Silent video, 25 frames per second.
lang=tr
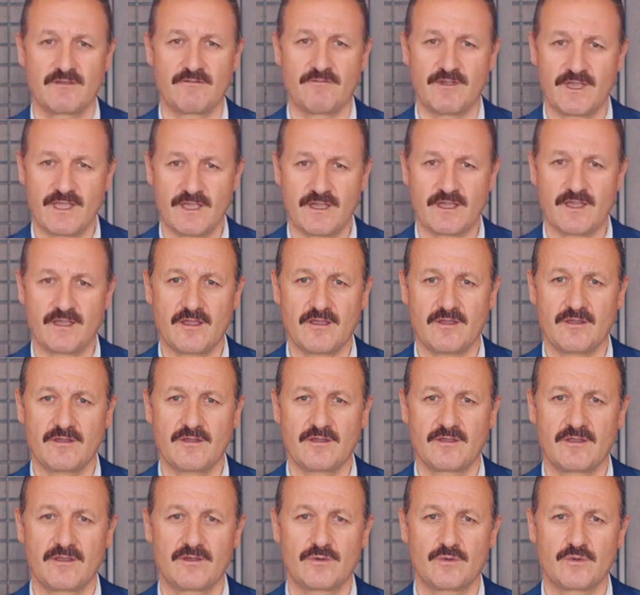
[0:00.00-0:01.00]
veya
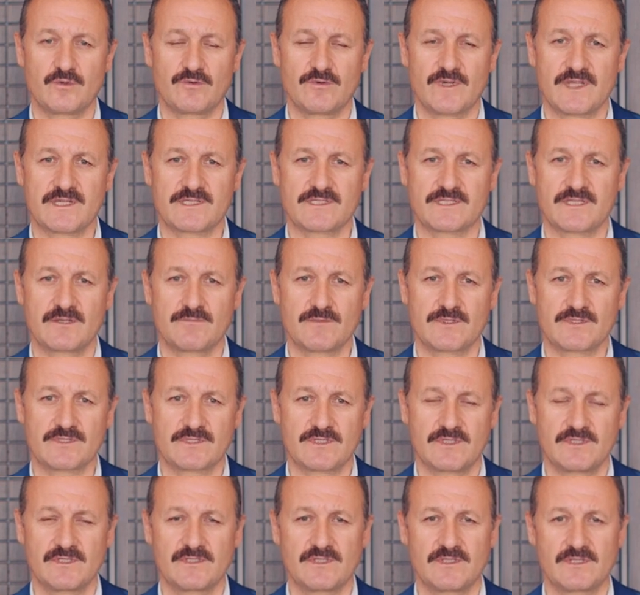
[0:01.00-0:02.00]

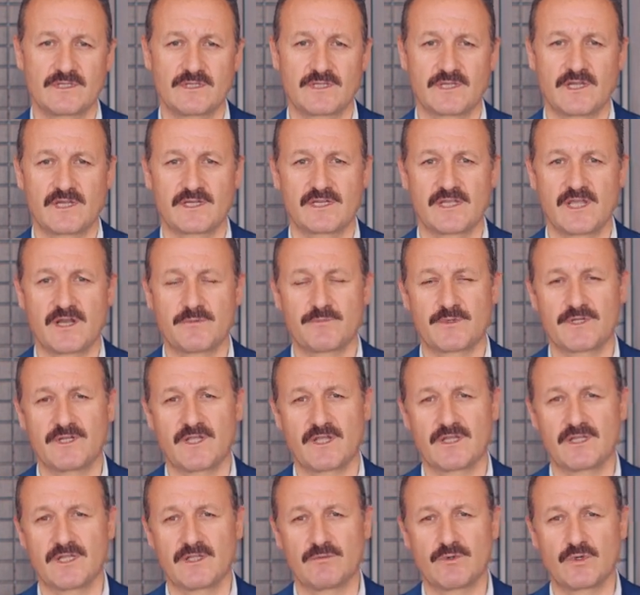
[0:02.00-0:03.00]
üniversitemizin kariyer
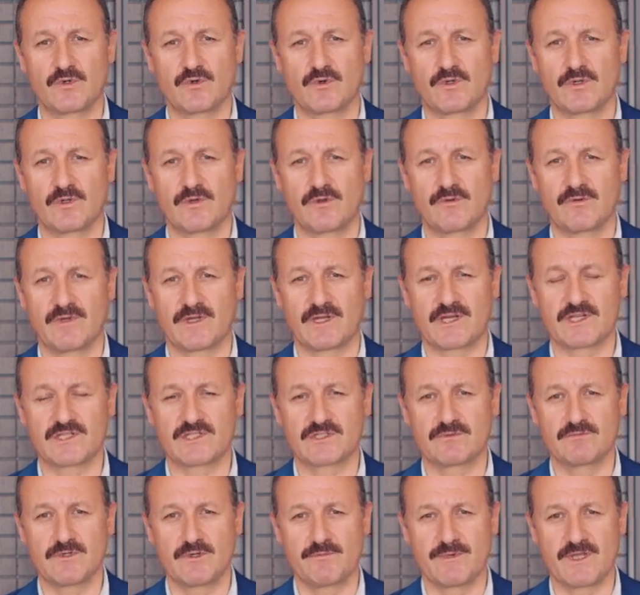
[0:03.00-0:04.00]
planlama, uygulama ve
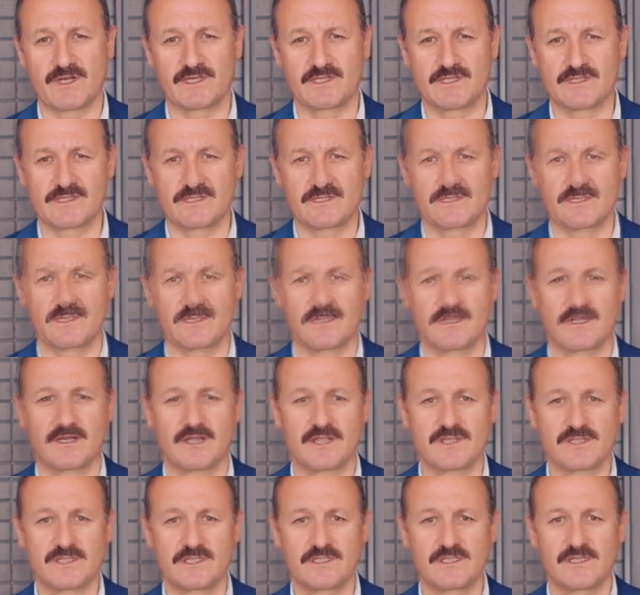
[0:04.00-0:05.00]
araştırma merkezi
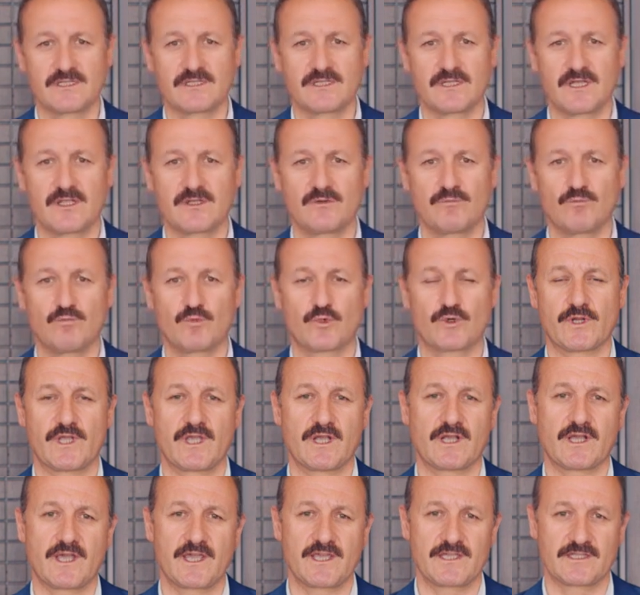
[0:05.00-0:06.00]
aracılığıyla
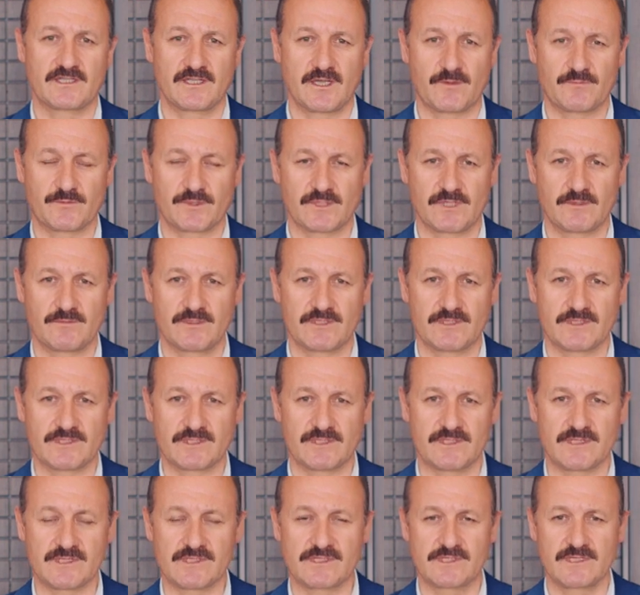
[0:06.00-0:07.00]
buraya kayıt
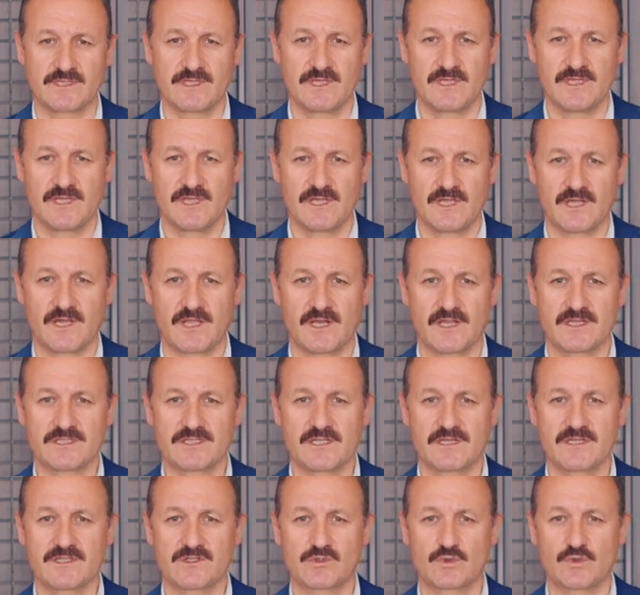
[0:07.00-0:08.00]
yaptırabilirsiniz
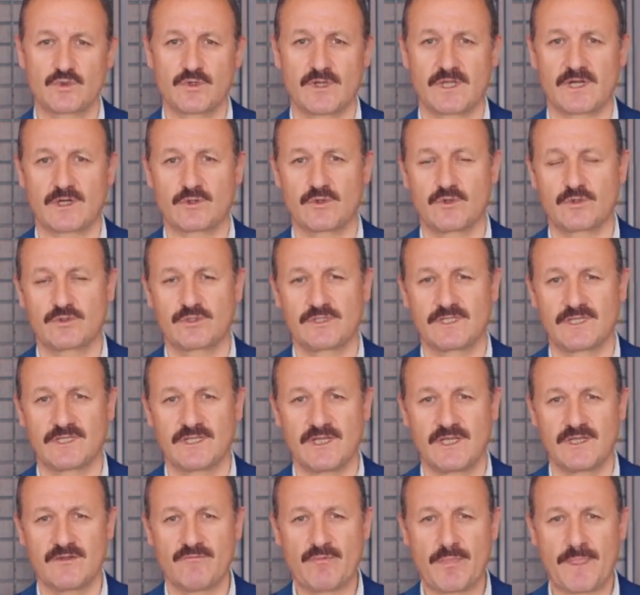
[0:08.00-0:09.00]
alacağınız QR kodu
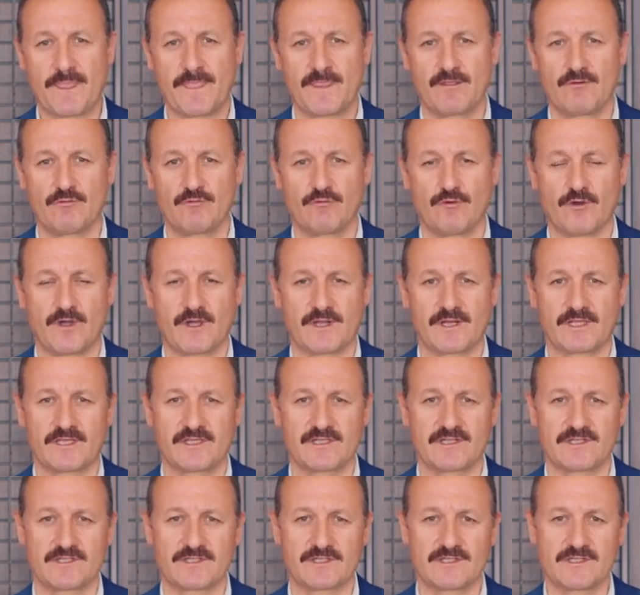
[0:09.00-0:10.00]
ile fuara
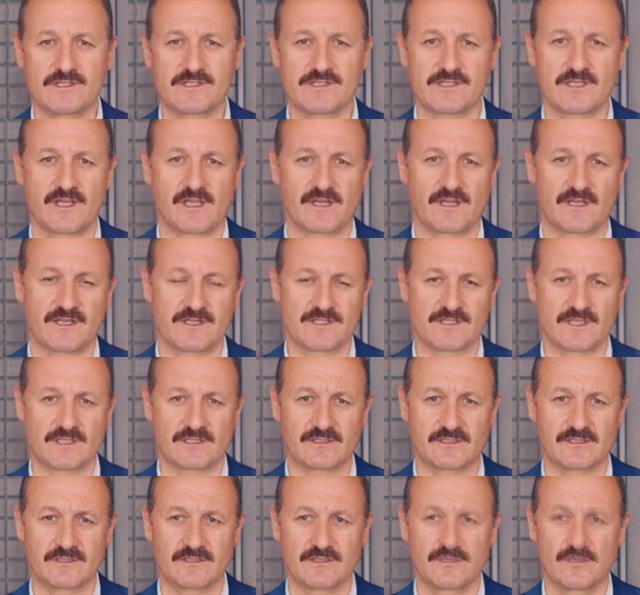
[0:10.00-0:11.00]
girişiniz
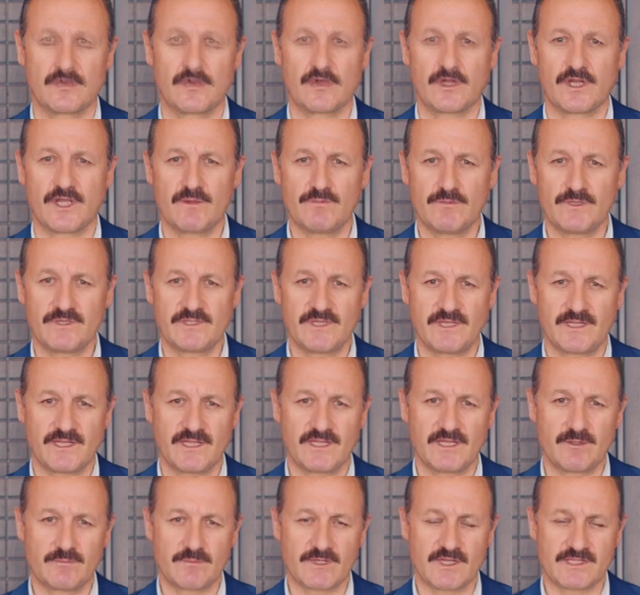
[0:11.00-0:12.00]
sağlanacaktır. Önemli
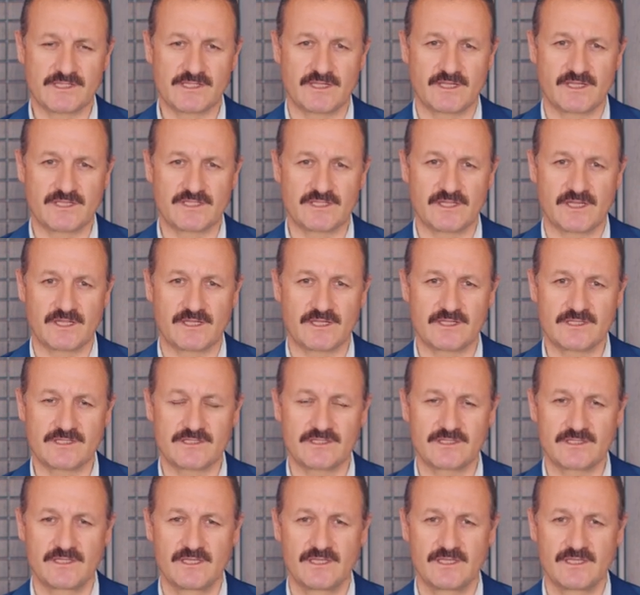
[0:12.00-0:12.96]
deneyim kazanacağınız,